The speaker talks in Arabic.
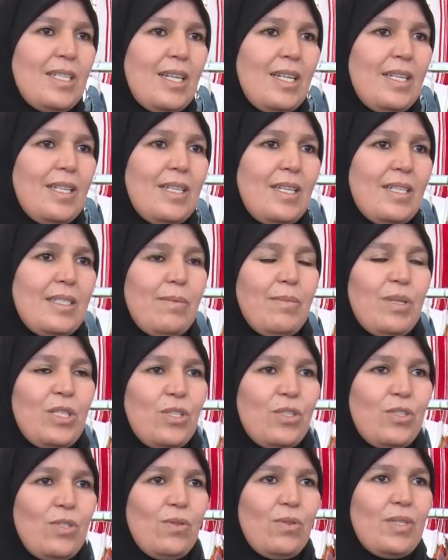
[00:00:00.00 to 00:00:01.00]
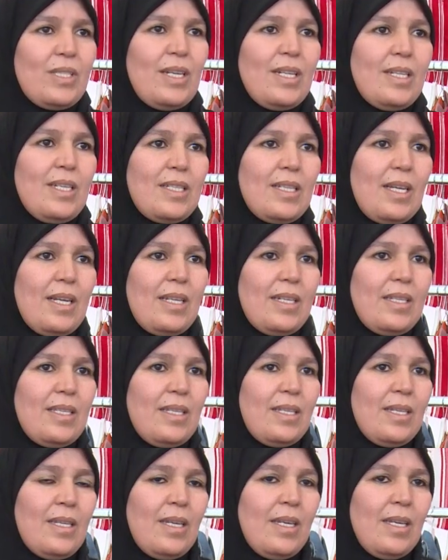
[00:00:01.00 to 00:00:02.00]
التقليديه زعما يشجعوا الصانع
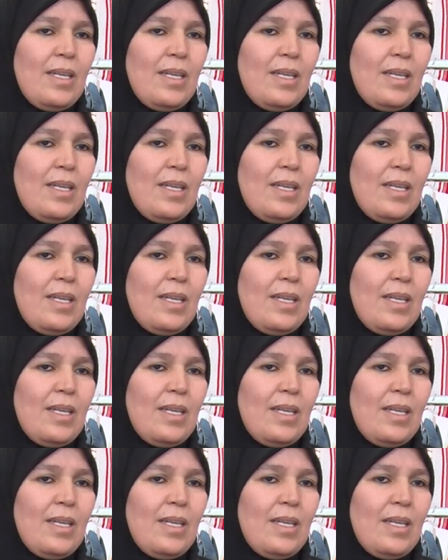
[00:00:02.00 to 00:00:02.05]
التقليدي